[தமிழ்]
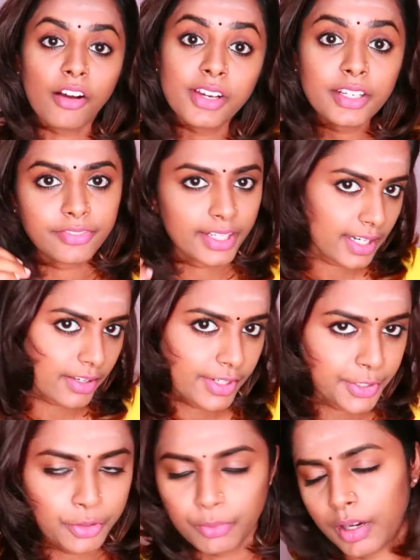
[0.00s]
அவர் வெல்ல
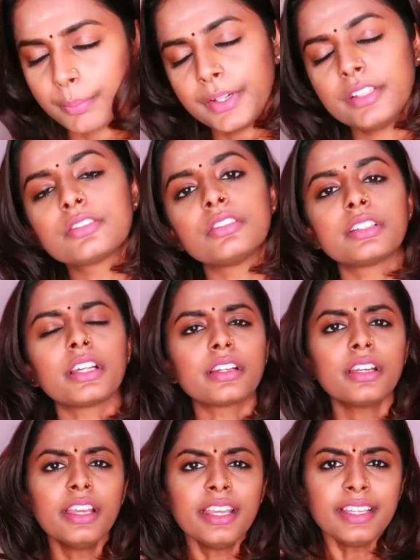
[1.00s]
வேண்டும் அப்படின்னு சொல்றாரு